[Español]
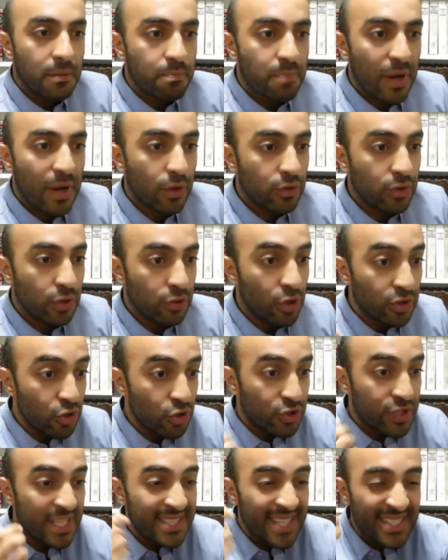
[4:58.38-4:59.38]
Pero
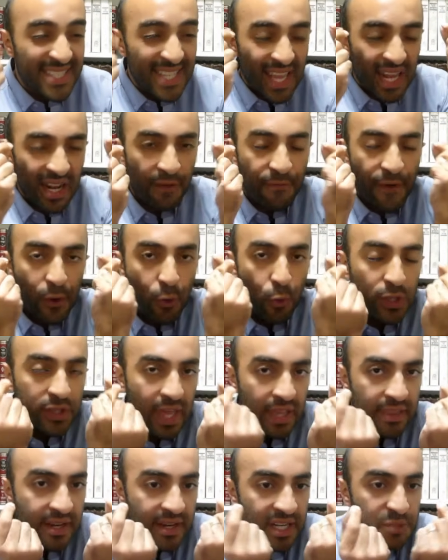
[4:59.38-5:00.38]
no, tienes ni siquiera la
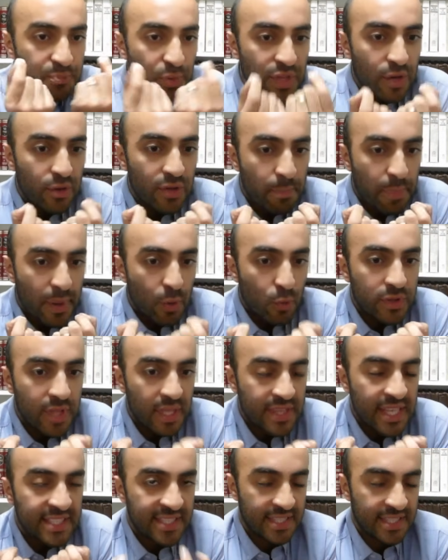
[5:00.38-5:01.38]
facultad de responder a una
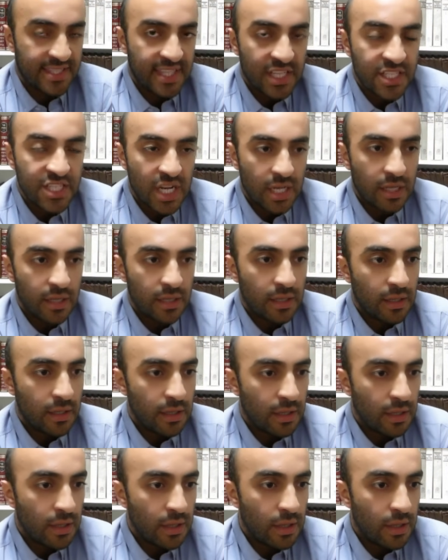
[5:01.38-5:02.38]
pregunta tan sencilla.
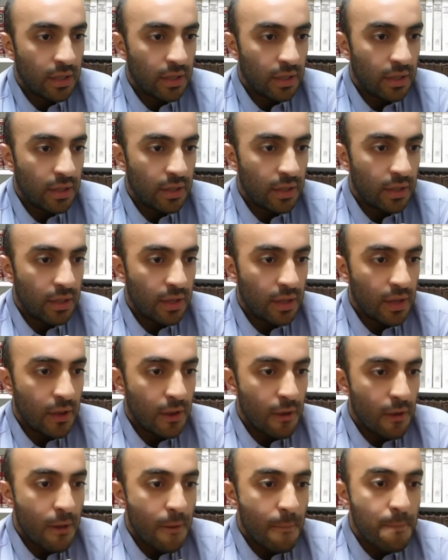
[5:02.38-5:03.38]
Son asesinos.
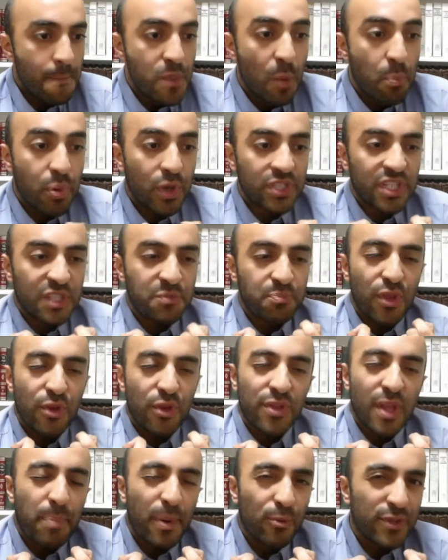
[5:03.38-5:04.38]
¿No puedes responder
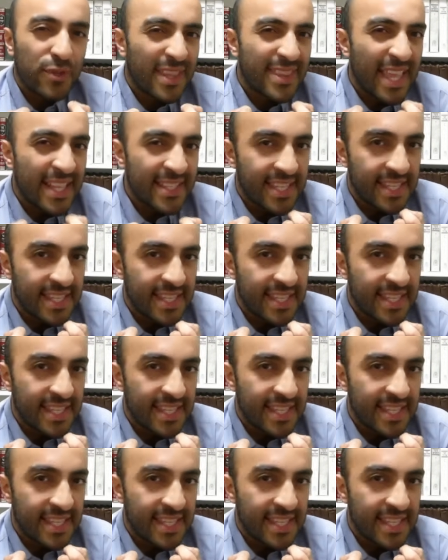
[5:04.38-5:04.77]
a una pregunta tan